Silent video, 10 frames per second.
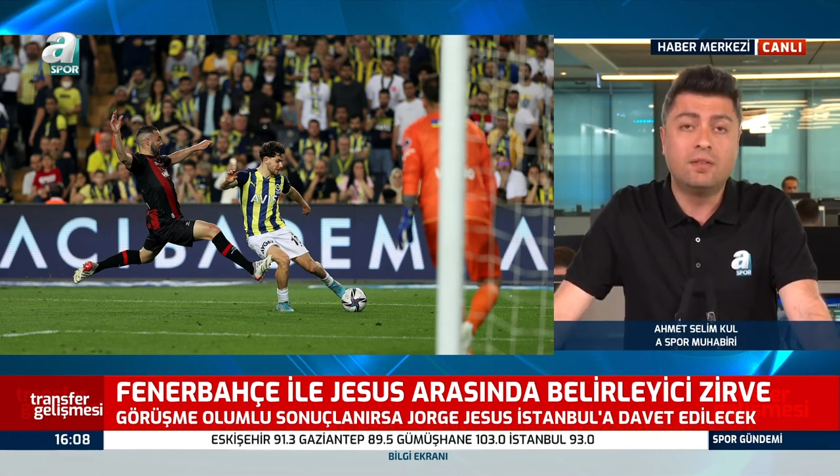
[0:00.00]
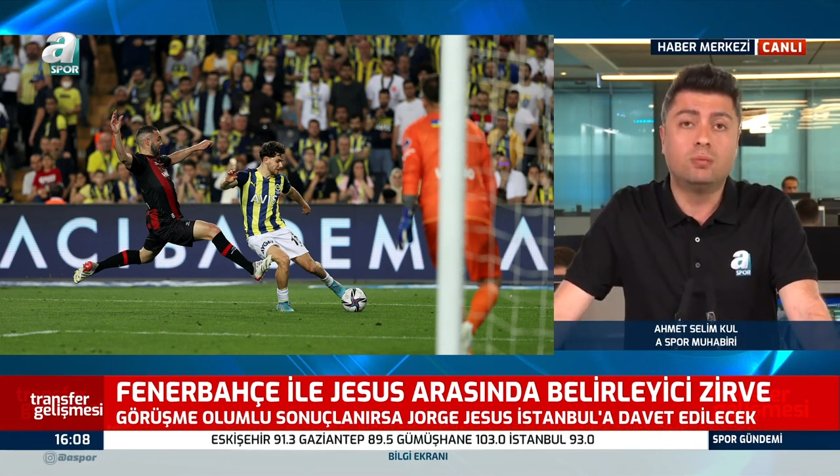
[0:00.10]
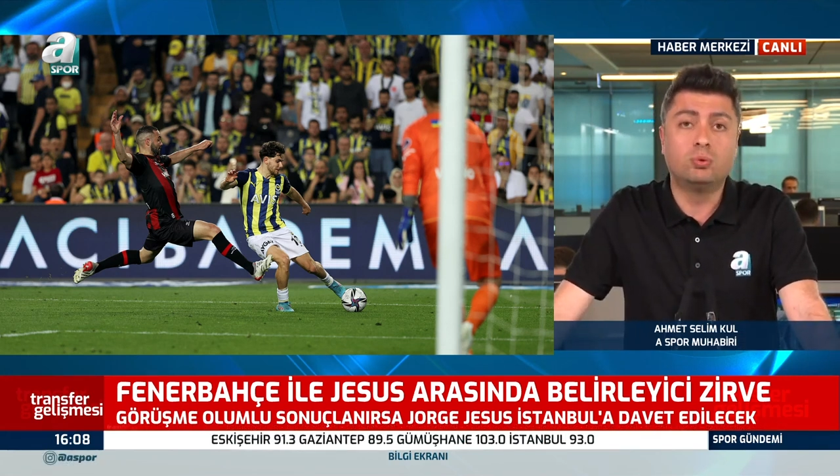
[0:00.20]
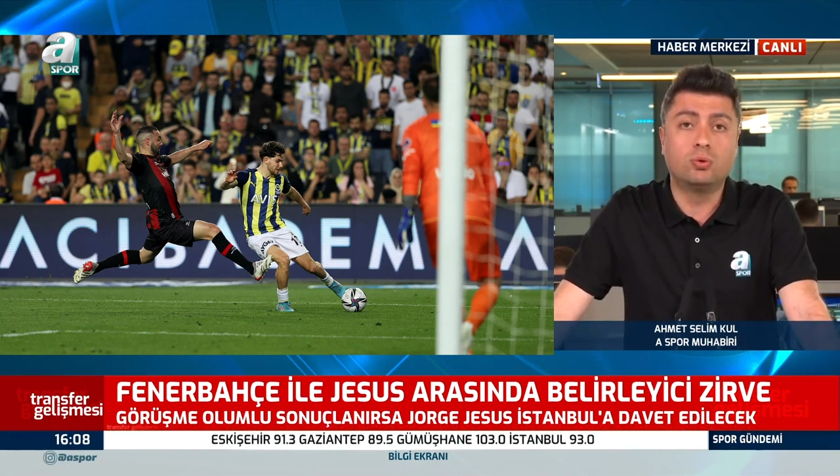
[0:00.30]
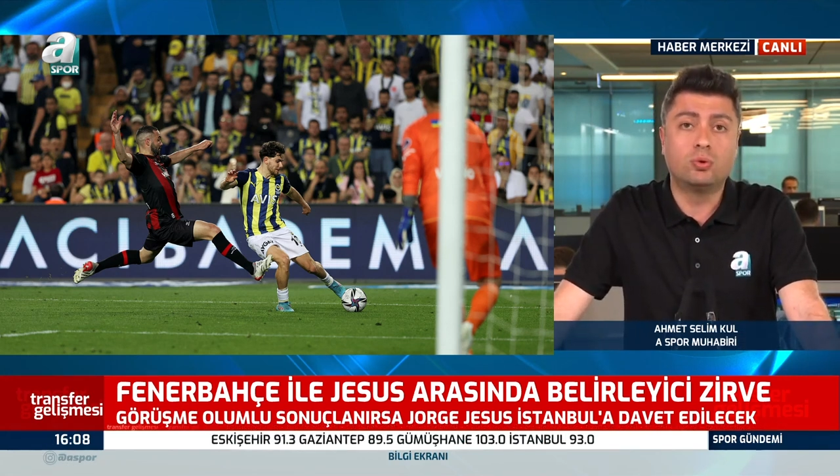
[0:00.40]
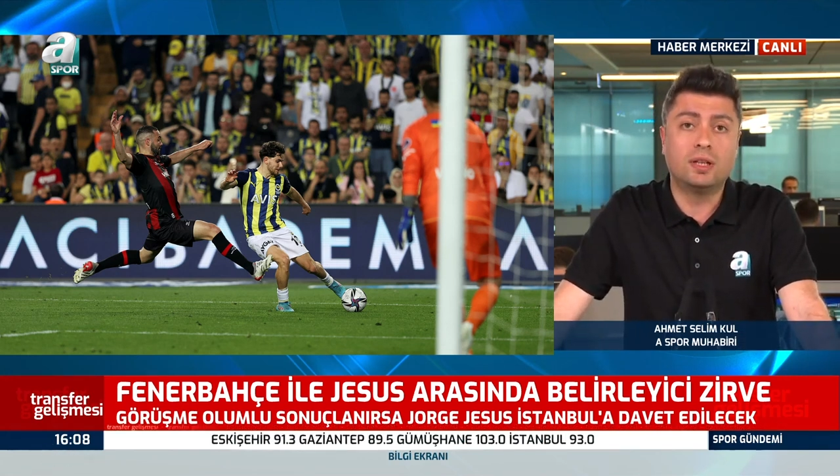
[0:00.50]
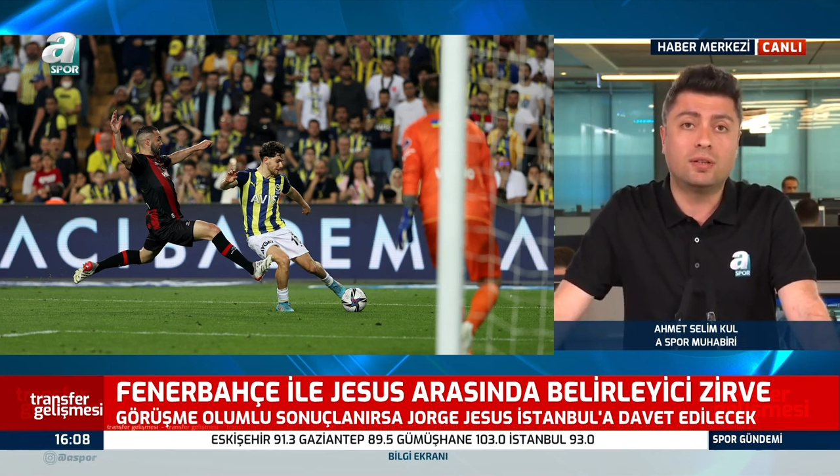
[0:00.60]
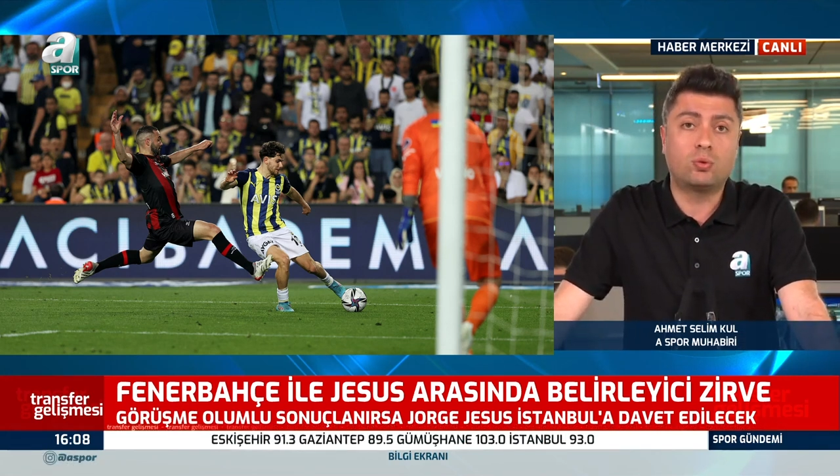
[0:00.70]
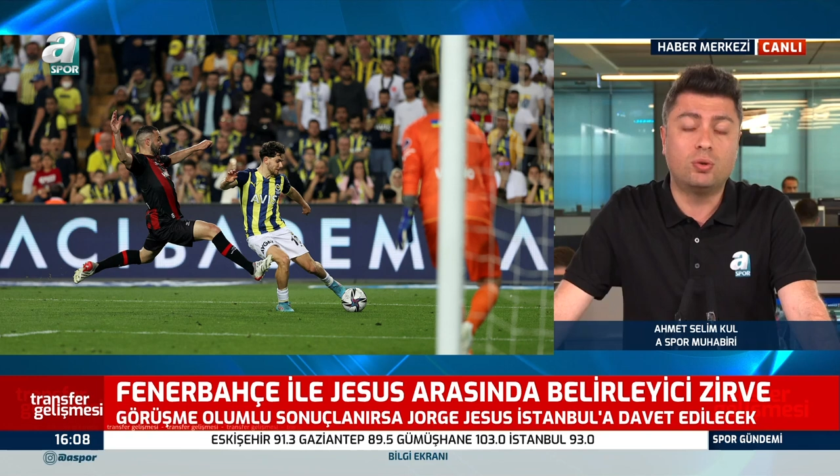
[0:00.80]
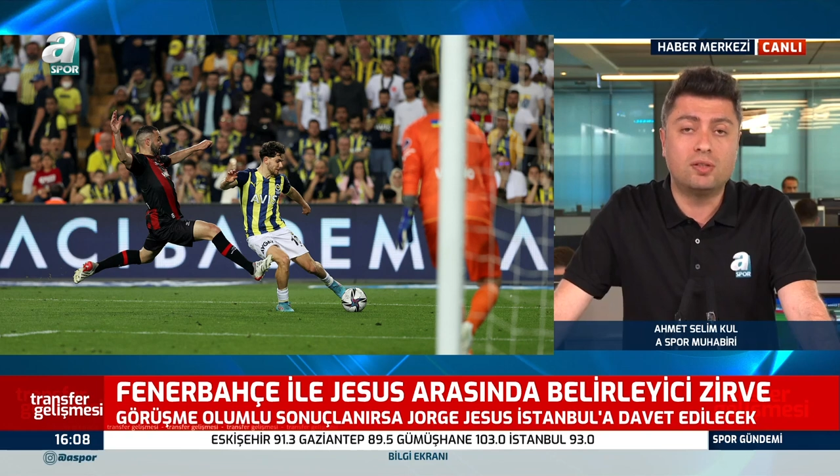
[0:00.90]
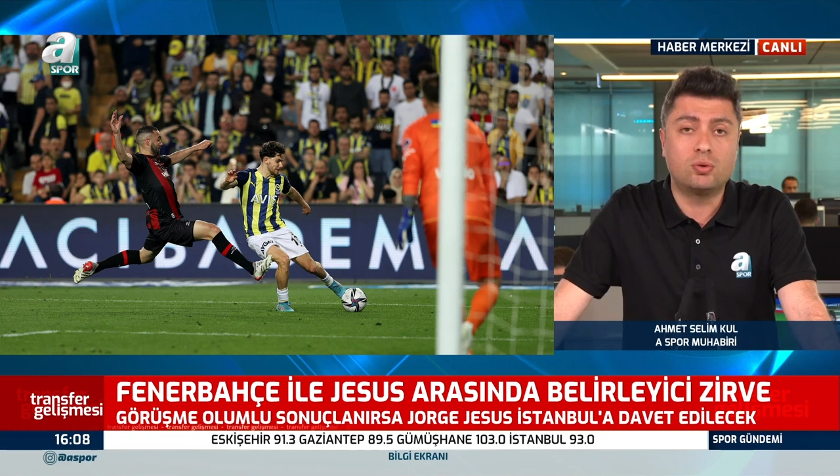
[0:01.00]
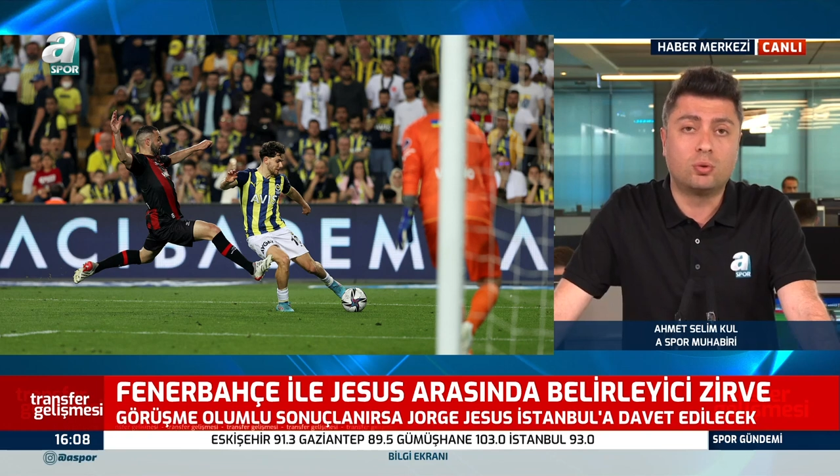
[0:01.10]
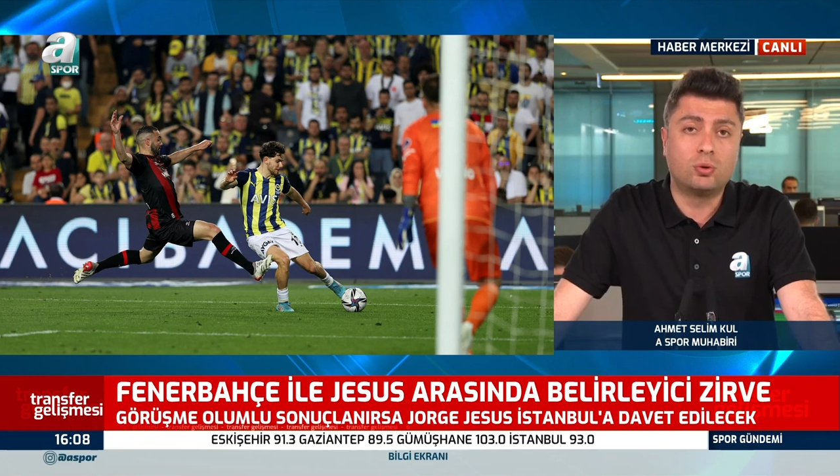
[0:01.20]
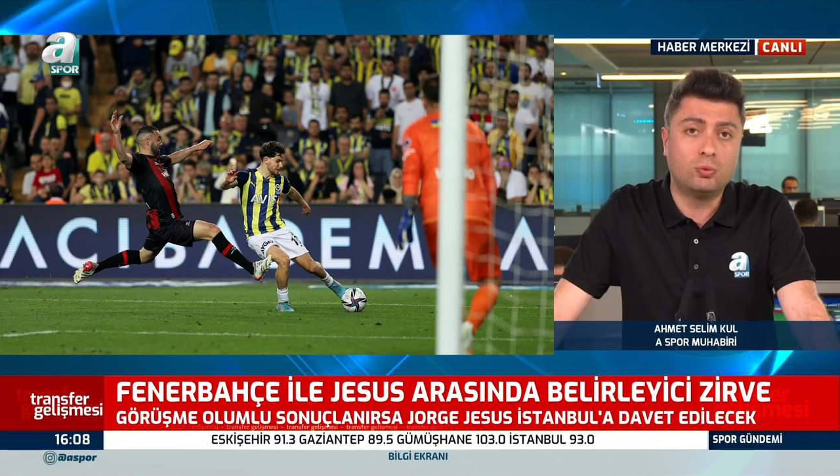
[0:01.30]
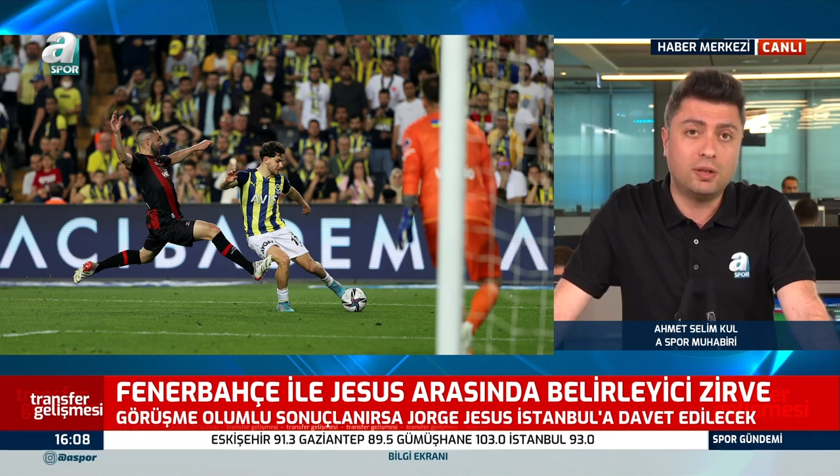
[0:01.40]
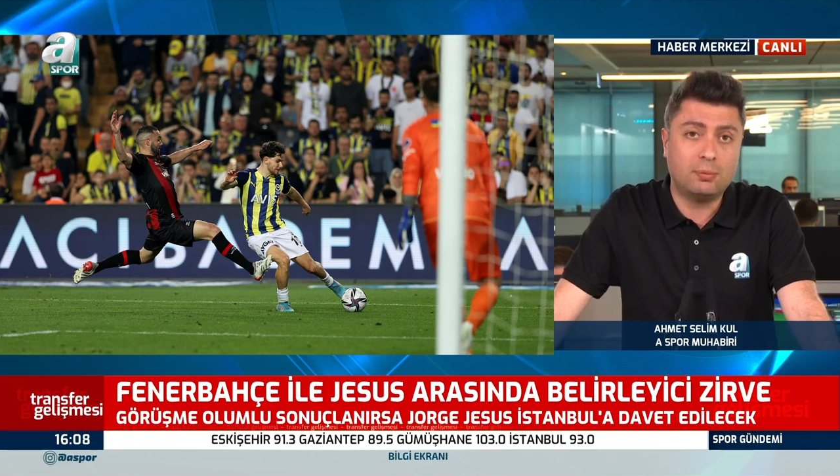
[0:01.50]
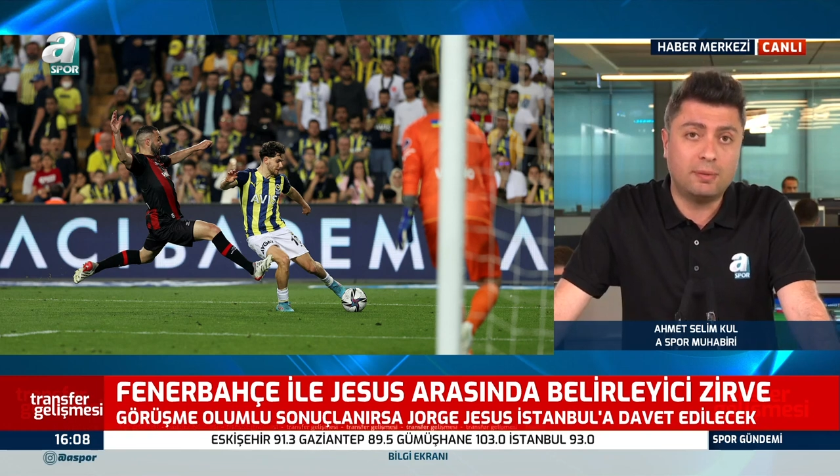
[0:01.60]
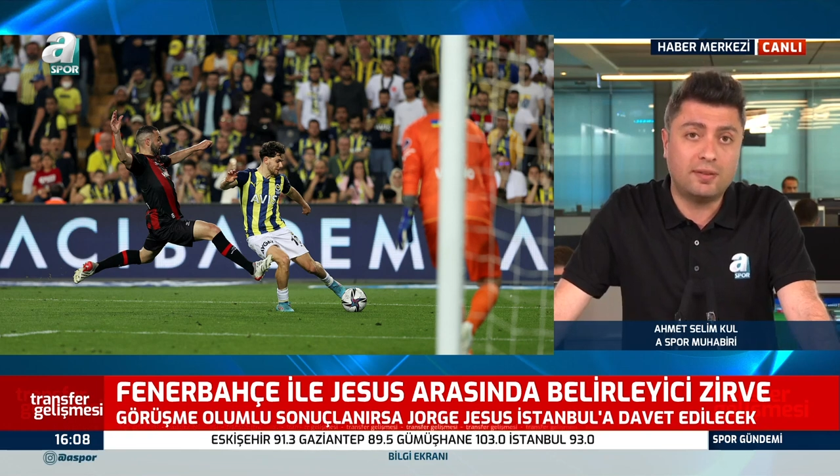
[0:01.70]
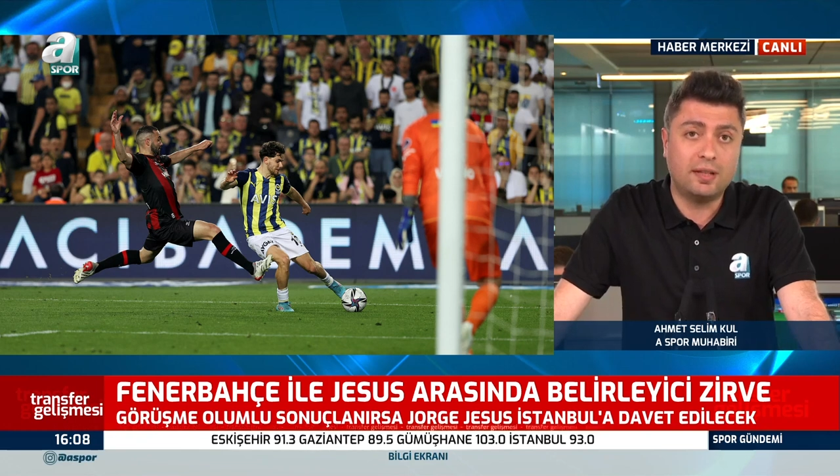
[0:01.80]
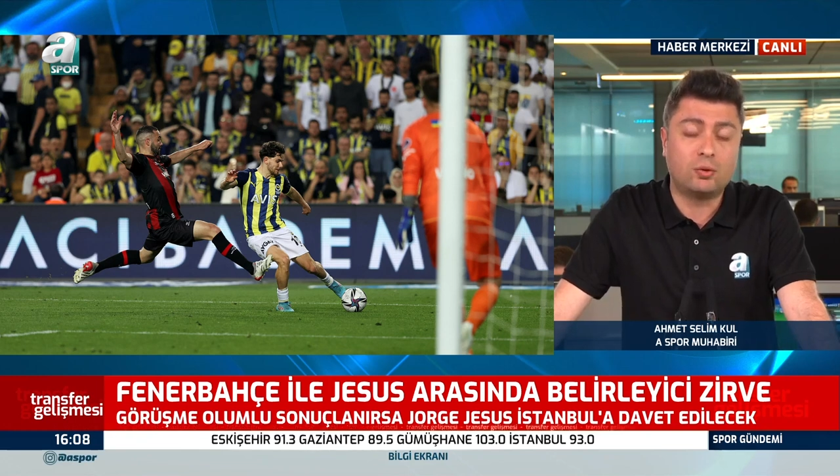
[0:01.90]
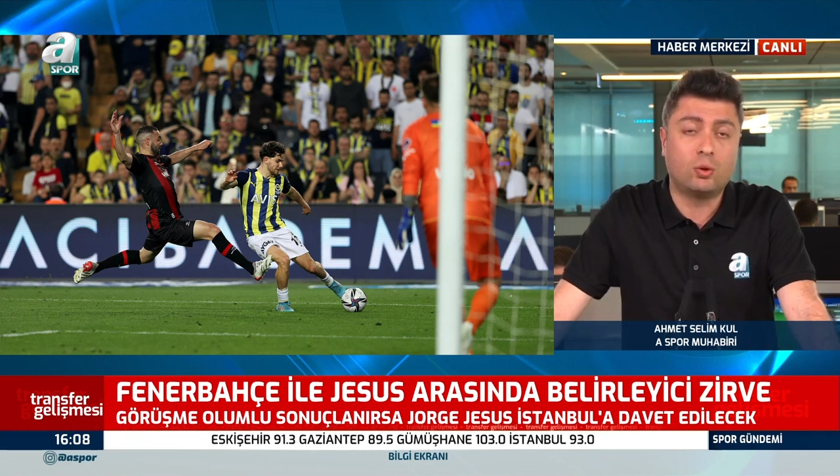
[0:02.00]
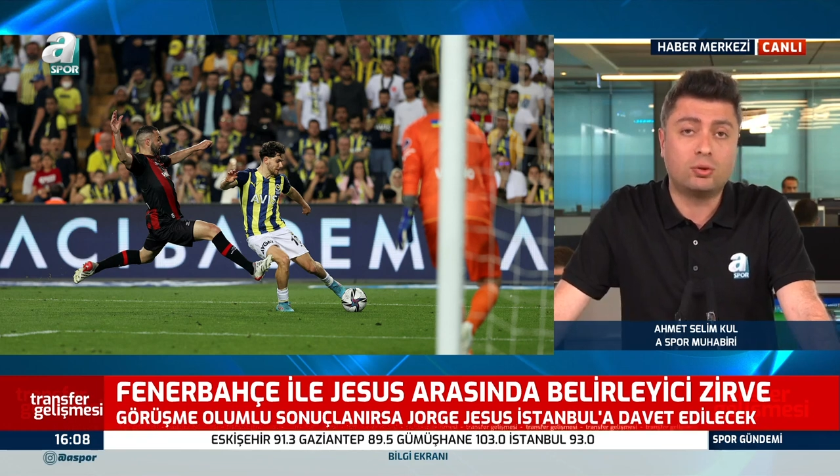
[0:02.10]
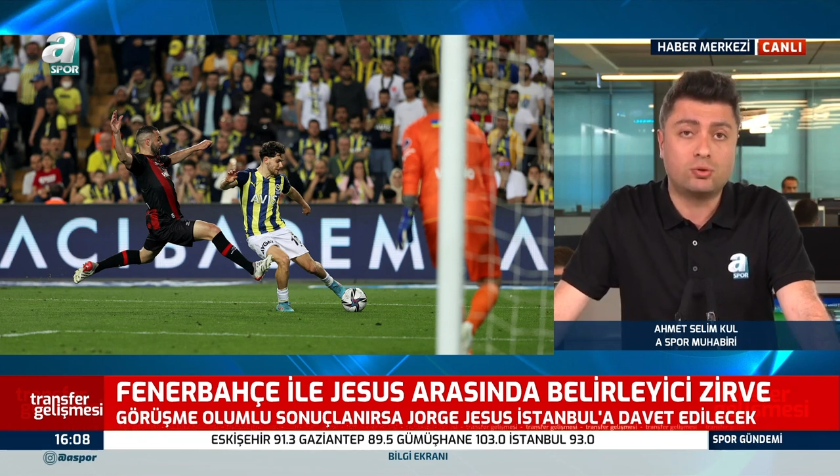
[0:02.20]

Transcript: ve bunun da sürecin olumlu gitmesine çok